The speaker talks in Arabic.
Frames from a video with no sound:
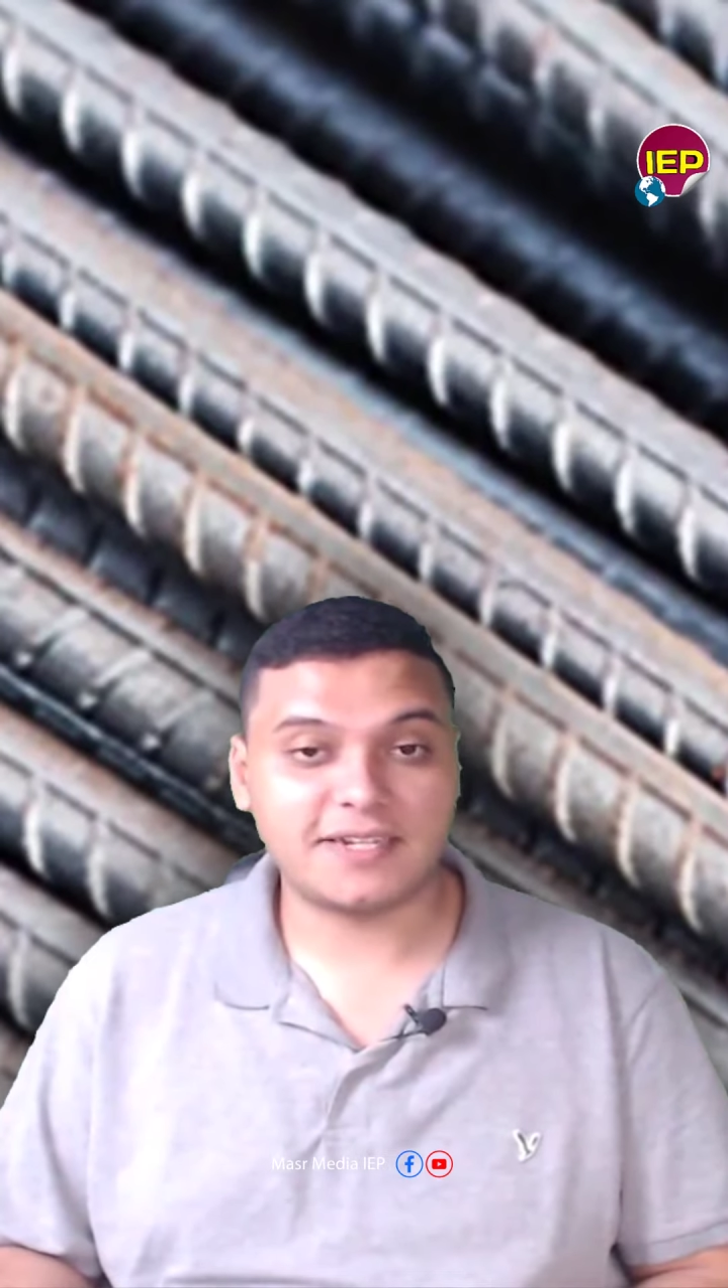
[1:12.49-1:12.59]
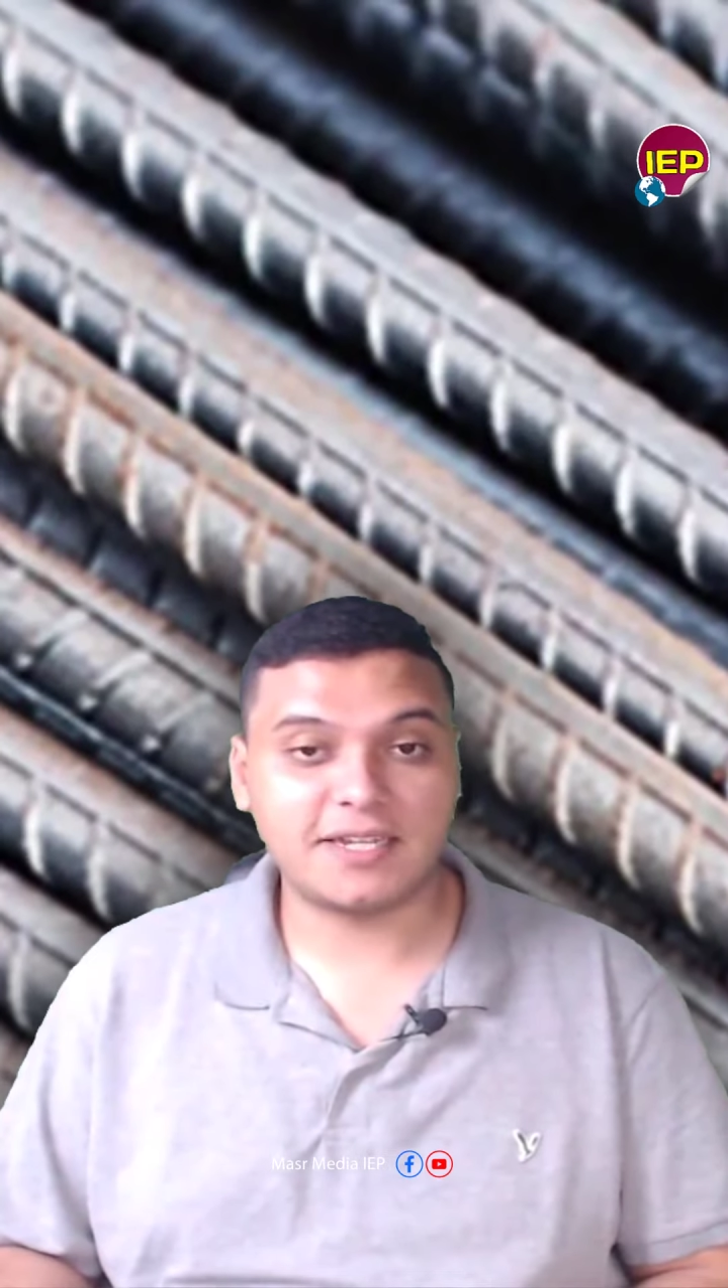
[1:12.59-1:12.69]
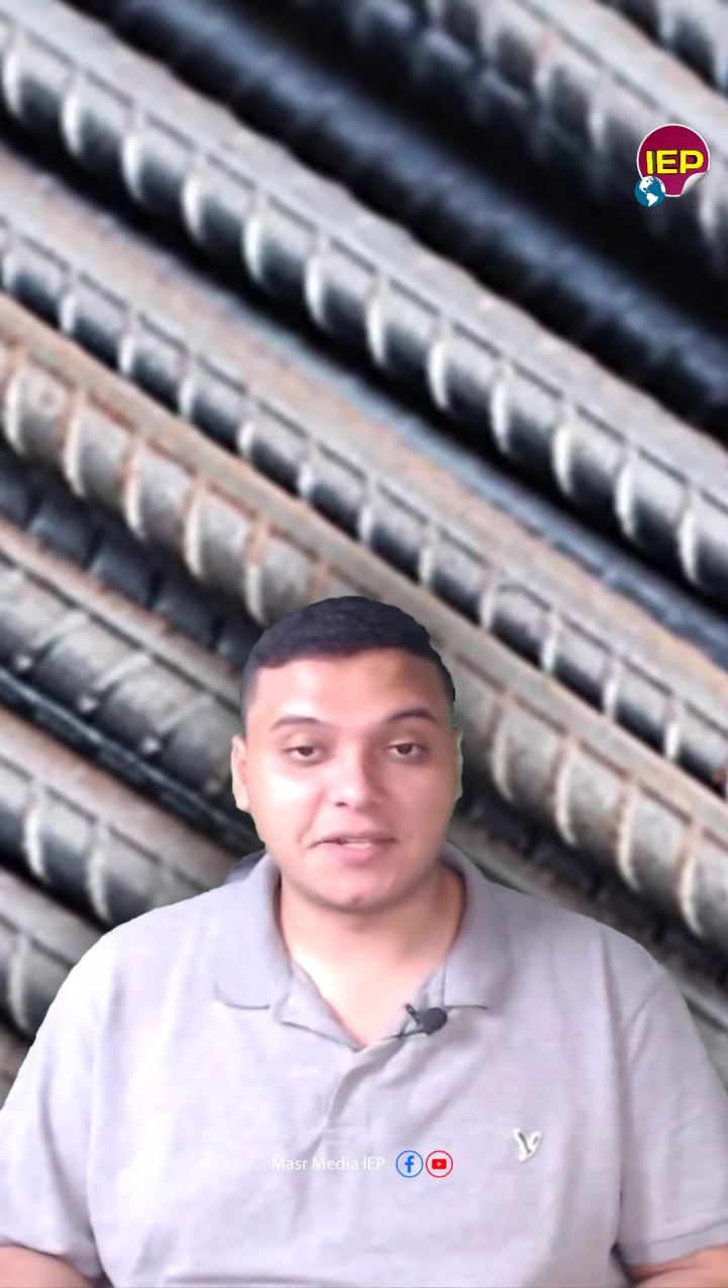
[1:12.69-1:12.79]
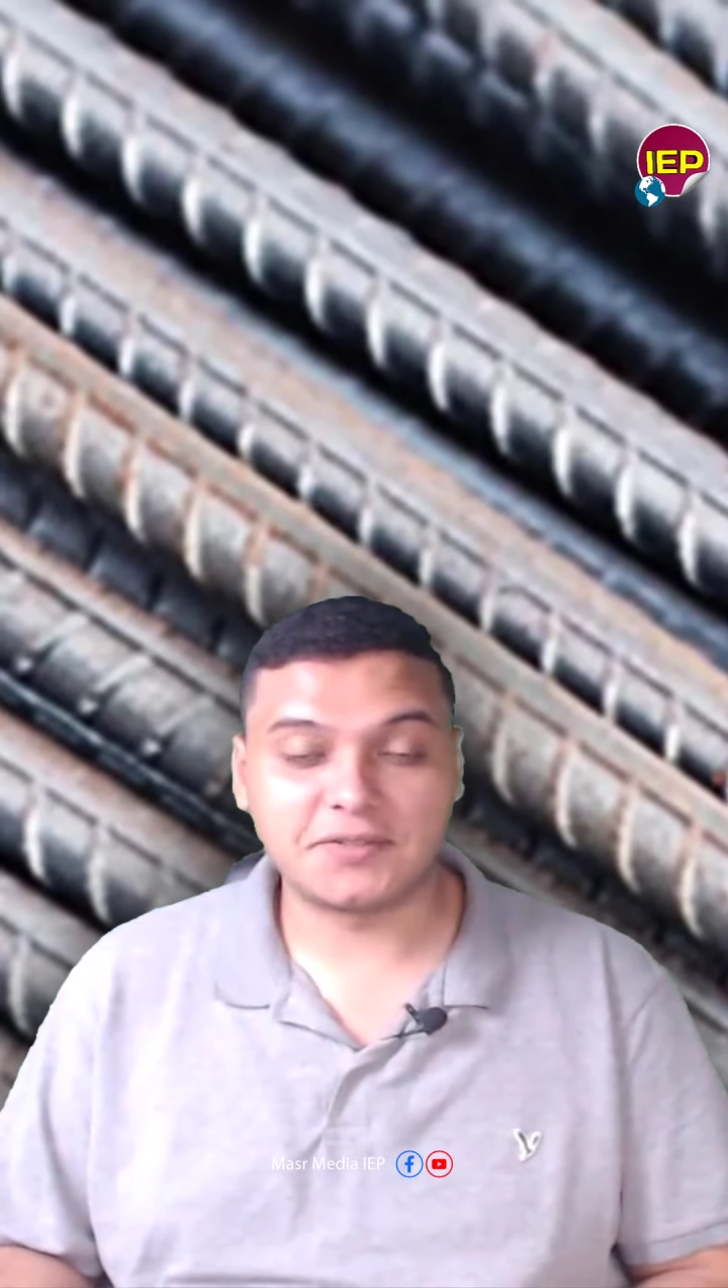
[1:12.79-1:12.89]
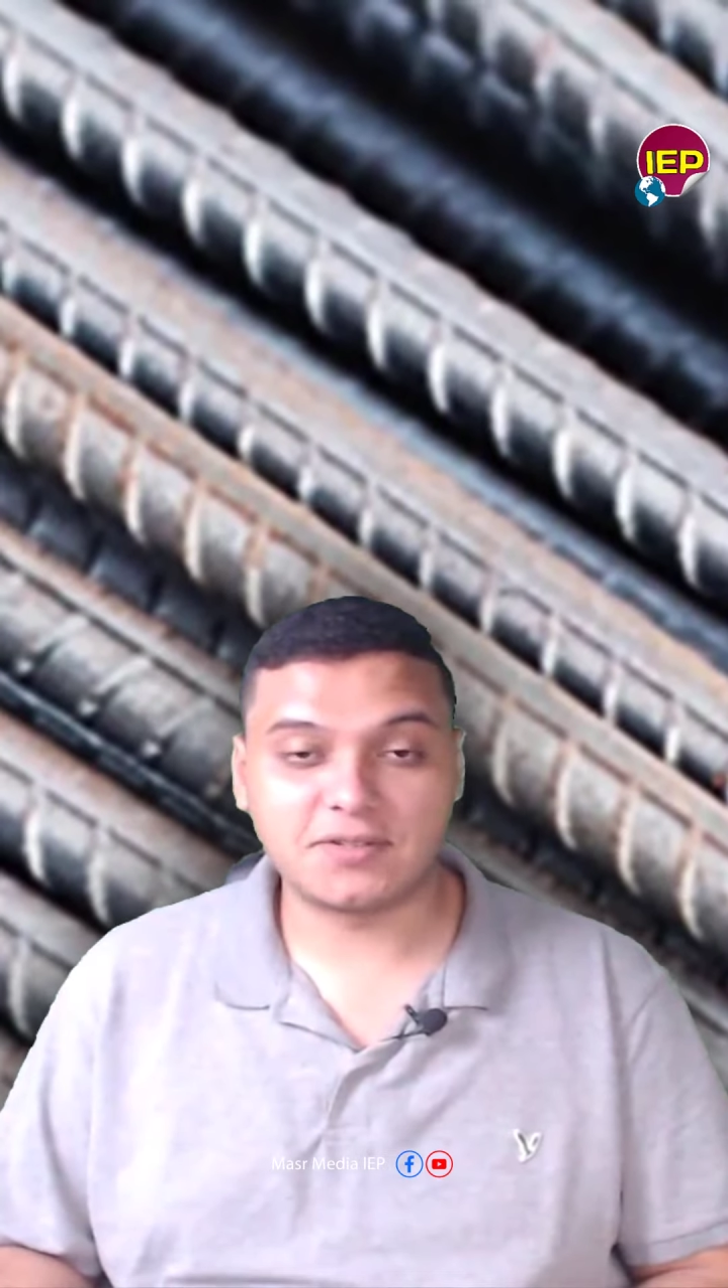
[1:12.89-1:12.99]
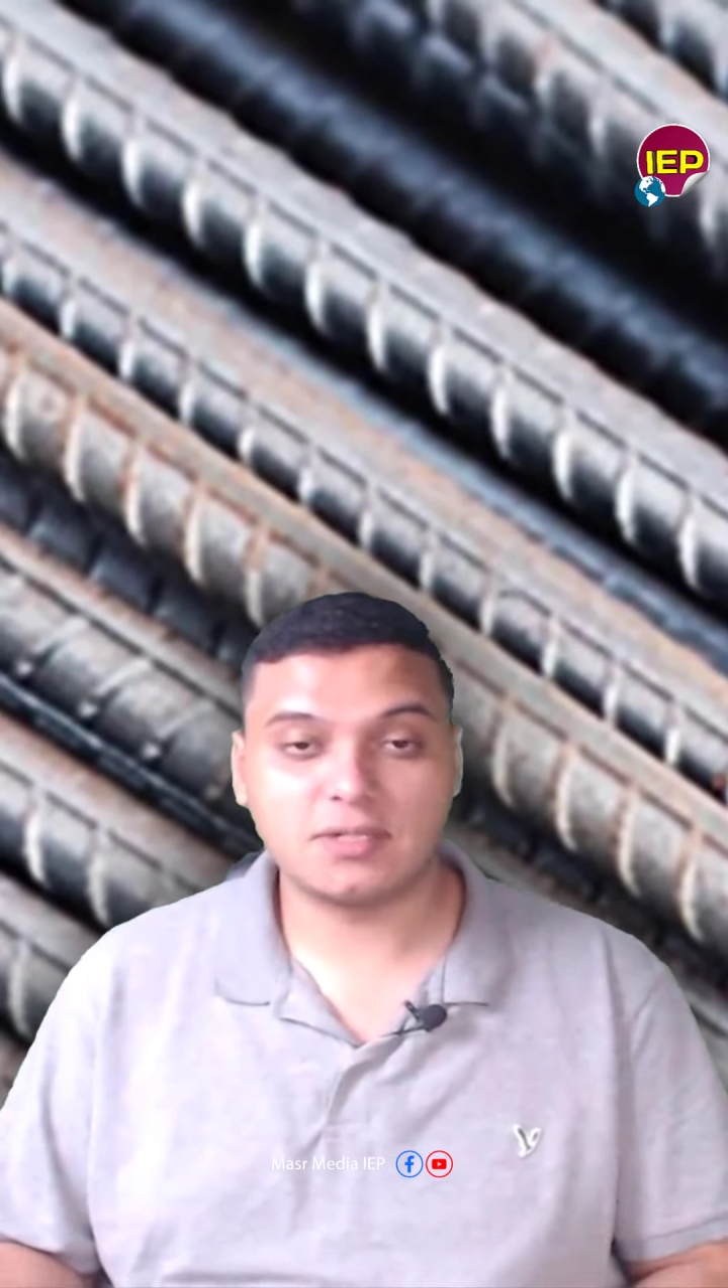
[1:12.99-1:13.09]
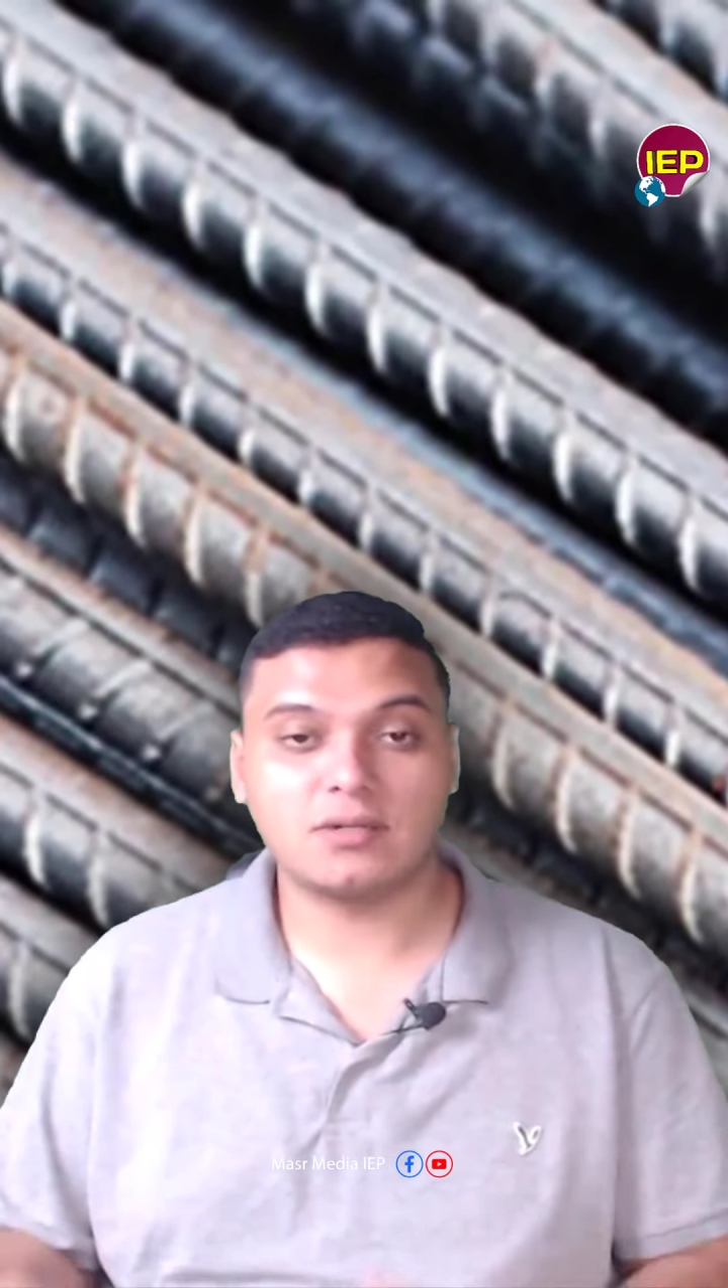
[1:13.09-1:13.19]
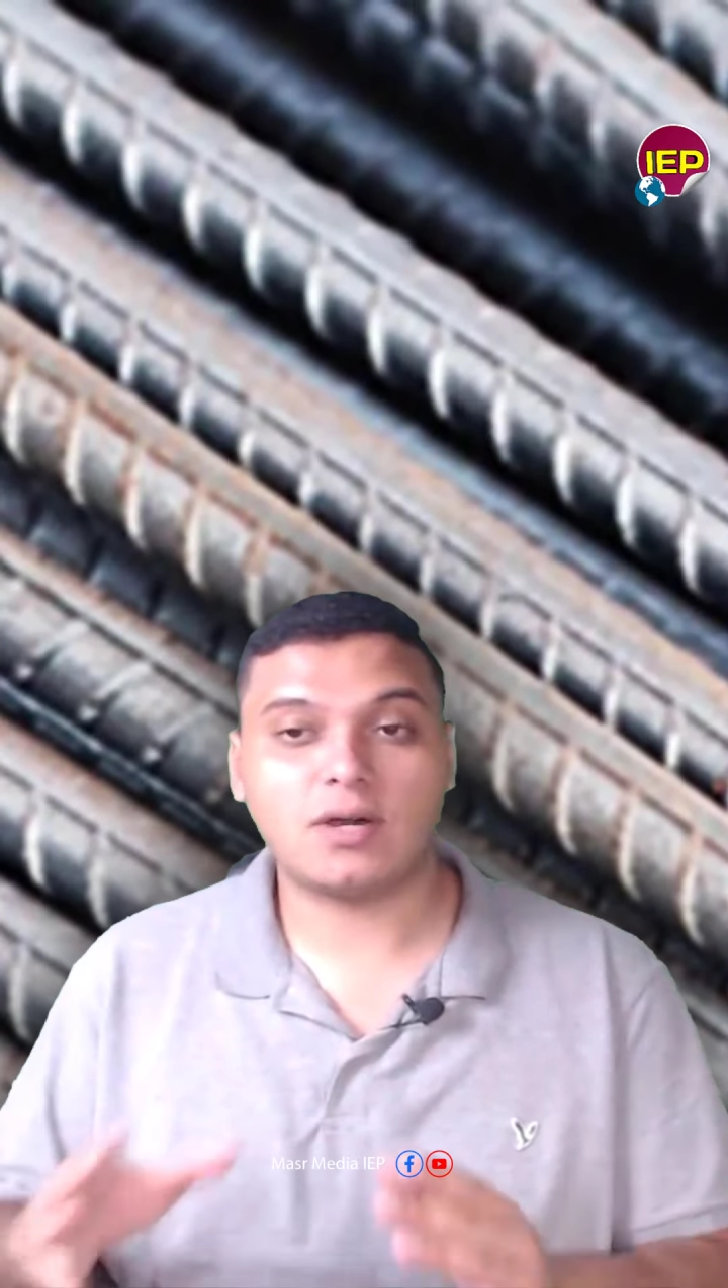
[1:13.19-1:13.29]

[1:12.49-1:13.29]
جنيه للطن